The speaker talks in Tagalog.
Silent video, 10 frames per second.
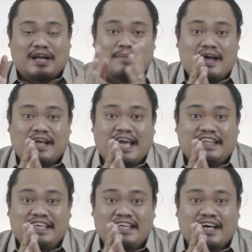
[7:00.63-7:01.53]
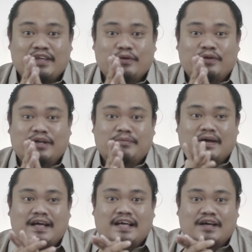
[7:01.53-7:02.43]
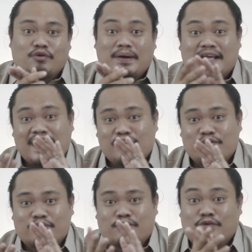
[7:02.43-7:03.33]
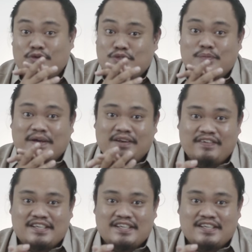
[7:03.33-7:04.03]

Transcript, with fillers: Para magka idea kayo ng mga kung magkano, kung gusto niyo